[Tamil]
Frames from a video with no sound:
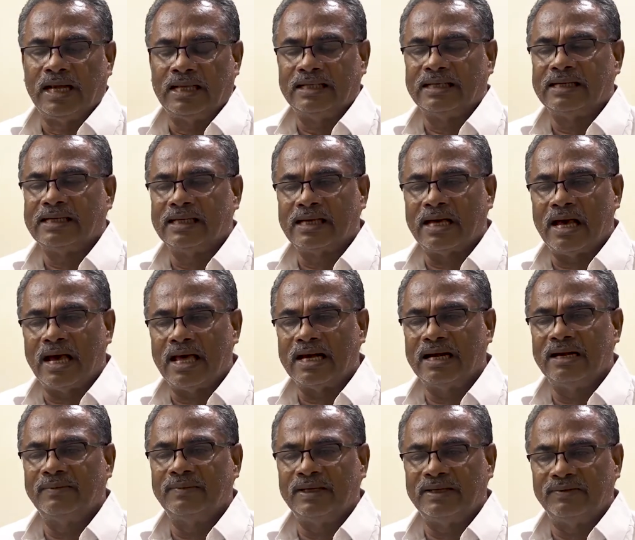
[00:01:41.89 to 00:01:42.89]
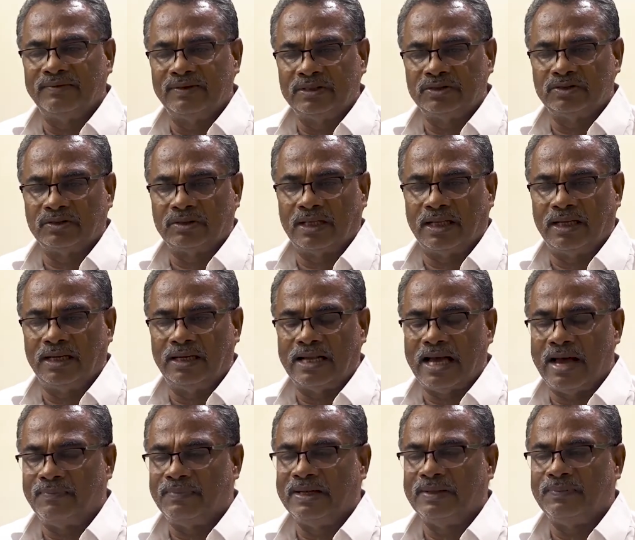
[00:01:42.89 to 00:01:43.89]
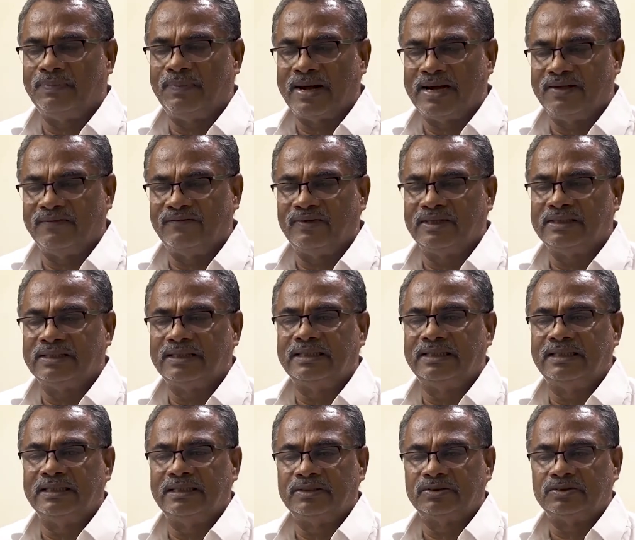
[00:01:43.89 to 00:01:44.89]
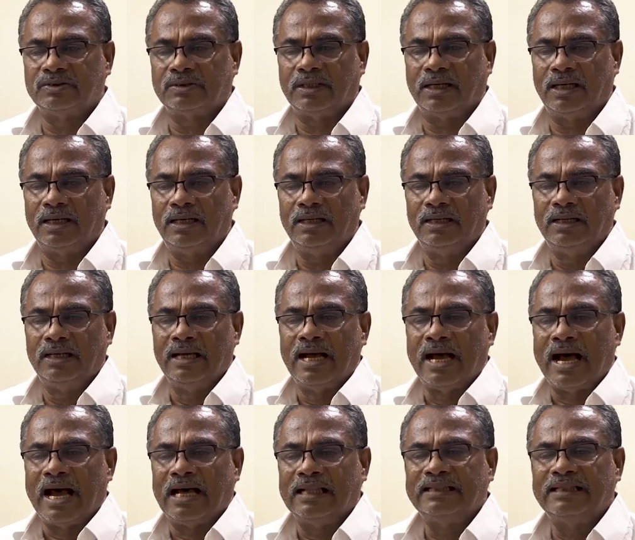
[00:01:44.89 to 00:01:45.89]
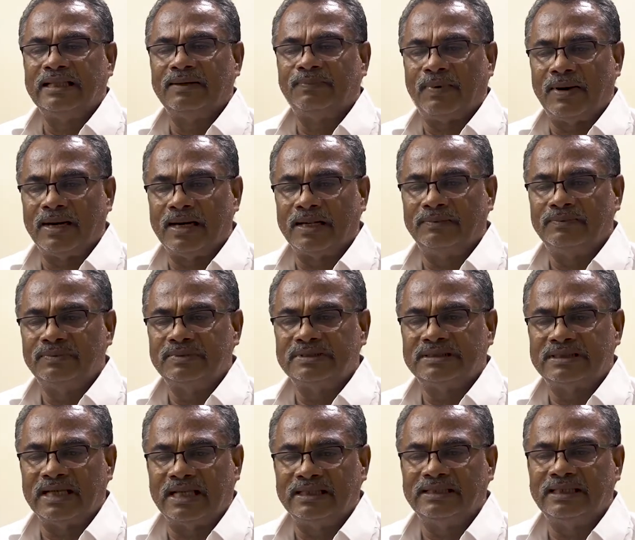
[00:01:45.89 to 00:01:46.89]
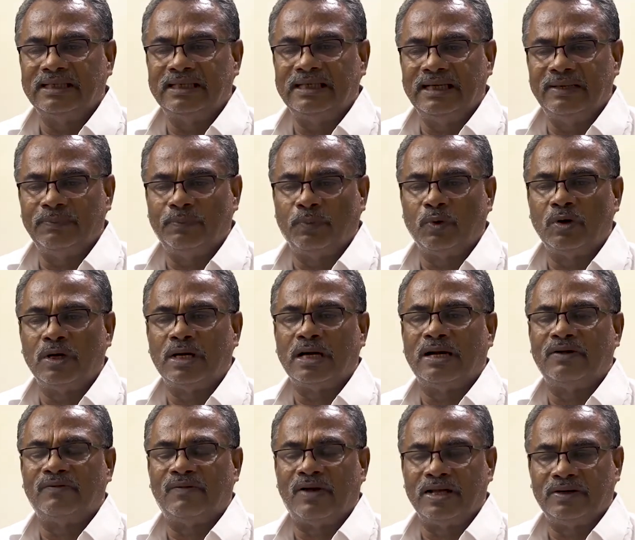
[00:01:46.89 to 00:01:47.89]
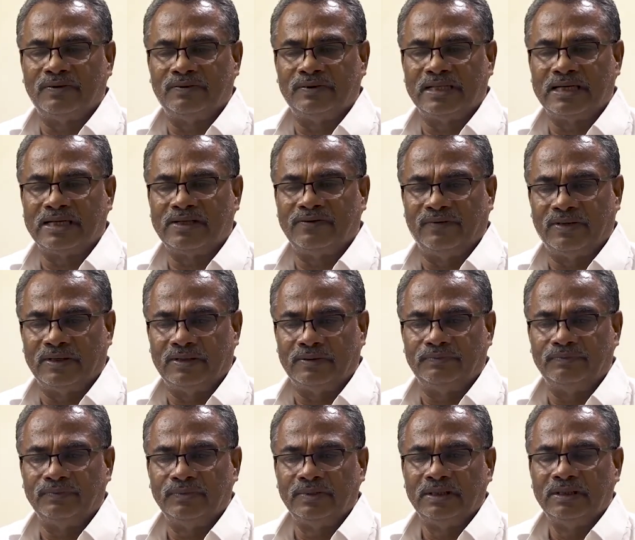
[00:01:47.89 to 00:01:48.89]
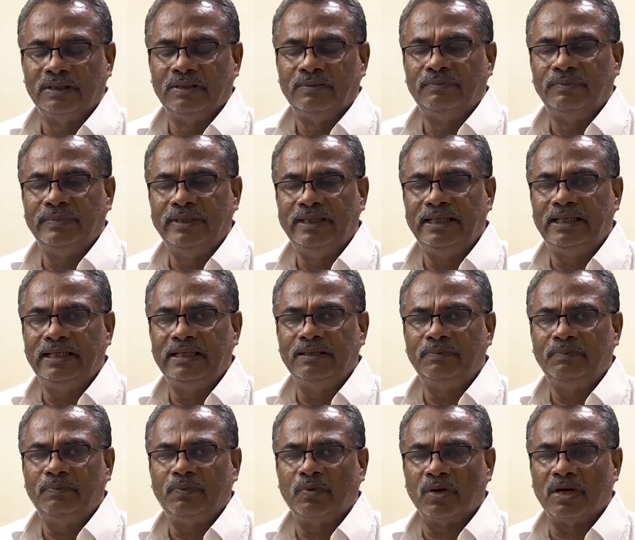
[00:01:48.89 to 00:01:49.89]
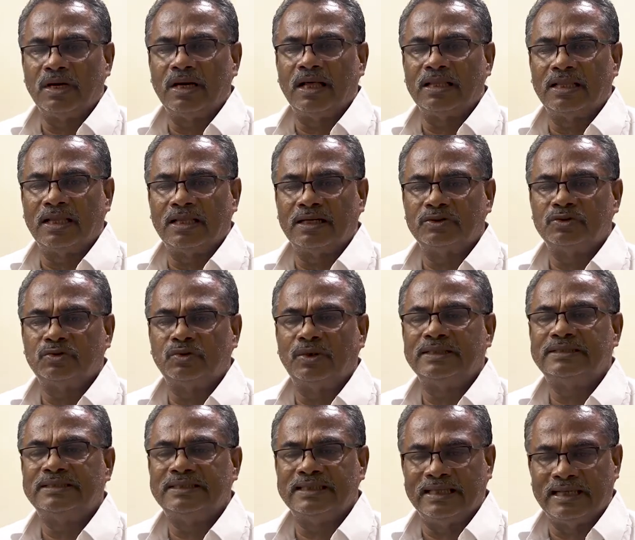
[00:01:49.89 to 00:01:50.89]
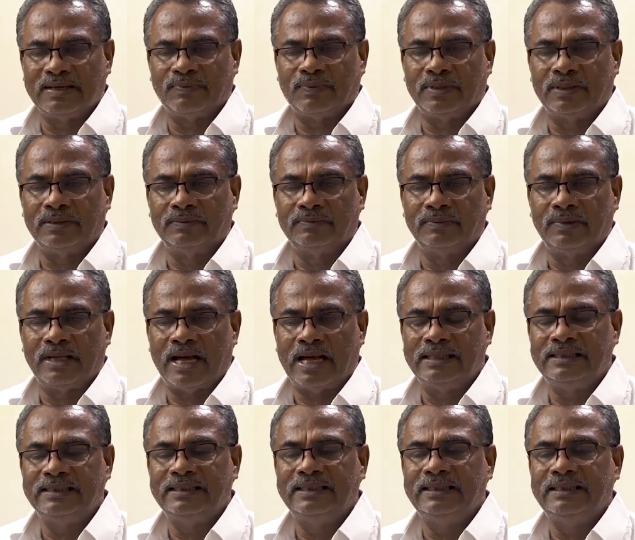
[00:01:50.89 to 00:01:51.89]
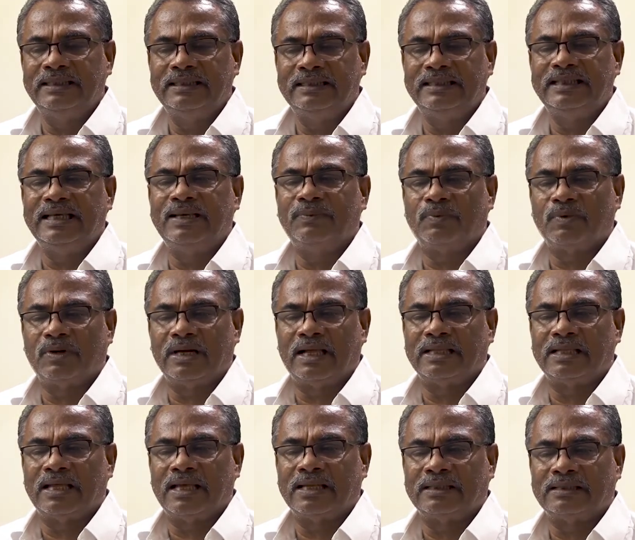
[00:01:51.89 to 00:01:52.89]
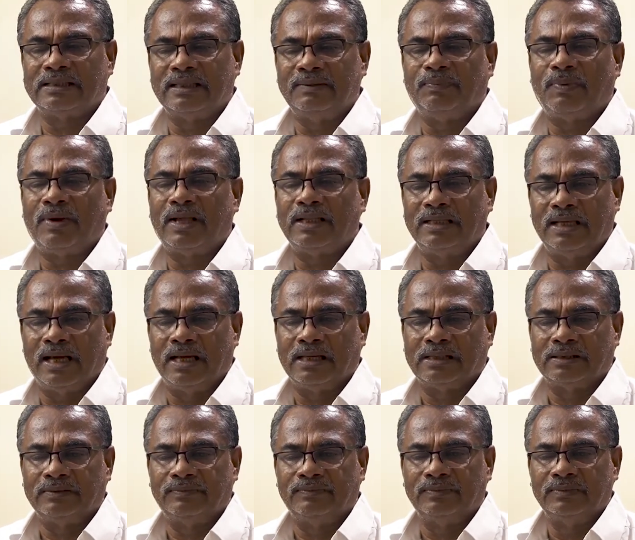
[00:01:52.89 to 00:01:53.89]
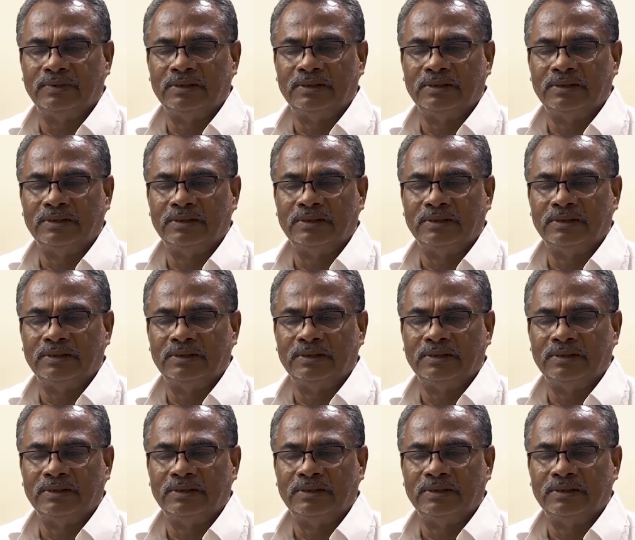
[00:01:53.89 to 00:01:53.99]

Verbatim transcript: அதற்கு காரணம் என்னவென்று சொன்னார் அப்படி பணம் வந்தது என்று சொன்னார் அந்த பணம் சந்தையிலே பொருட்கள் வாங்குவதற்கு வரும் மீண்டும் பொருளாதார சுழற்சி ஏற்படும் அது இந்திய பொருளாதாரத்தை பாதுகாக்கும்